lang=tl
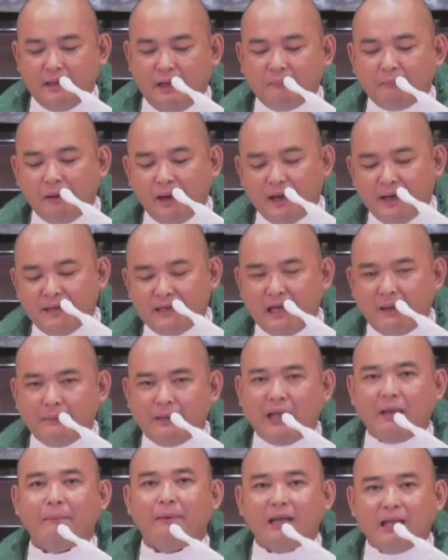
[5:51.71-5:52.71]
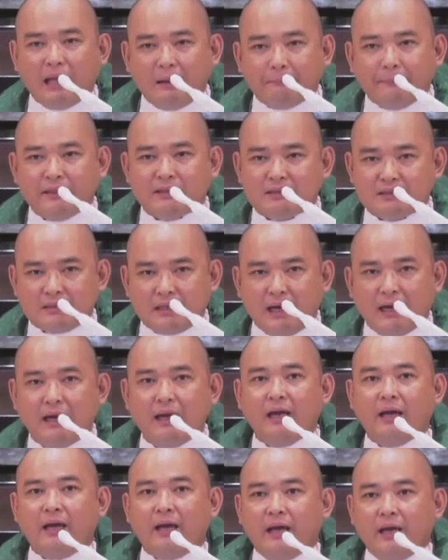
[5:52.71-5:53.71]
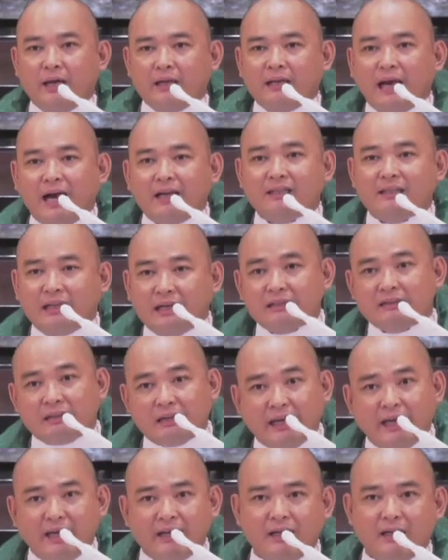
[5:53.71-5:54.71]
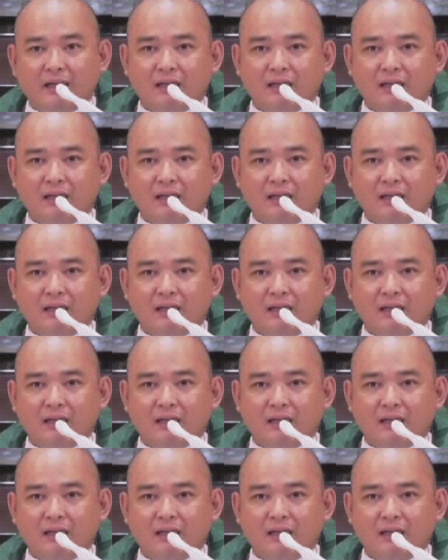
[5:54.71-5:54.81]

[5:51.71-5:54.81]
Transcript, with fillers: ang bahay namin ay malapit sa daanan ng tren.